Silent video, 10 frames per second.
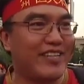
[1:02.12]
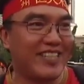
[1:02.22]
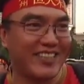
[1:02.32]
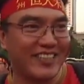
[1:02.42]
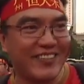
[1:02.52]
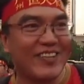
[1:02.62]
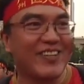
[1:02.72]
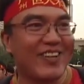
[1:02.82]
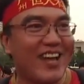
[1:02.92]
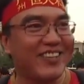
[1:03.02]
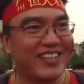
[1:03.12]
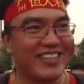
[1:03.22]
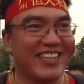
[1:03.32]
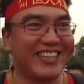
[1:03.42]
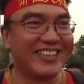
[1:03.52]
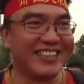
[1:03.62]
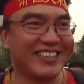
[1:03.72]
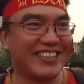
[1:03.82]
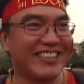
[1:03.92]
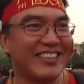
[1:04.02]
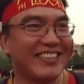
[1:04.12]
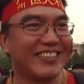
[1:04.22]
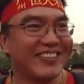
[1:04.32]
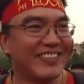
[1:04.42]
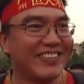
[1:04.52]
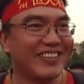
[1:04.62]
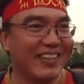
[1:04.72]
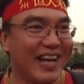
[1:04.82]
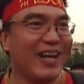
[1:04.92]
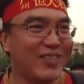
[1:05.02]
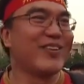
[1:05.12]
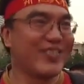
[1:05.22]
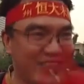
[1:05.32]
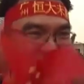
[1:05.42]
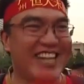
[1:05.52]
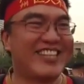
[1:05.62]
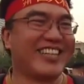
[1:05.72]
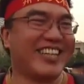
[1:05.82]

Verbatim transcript: 飞机，然后到这里，专门过来看这场球。正式开始。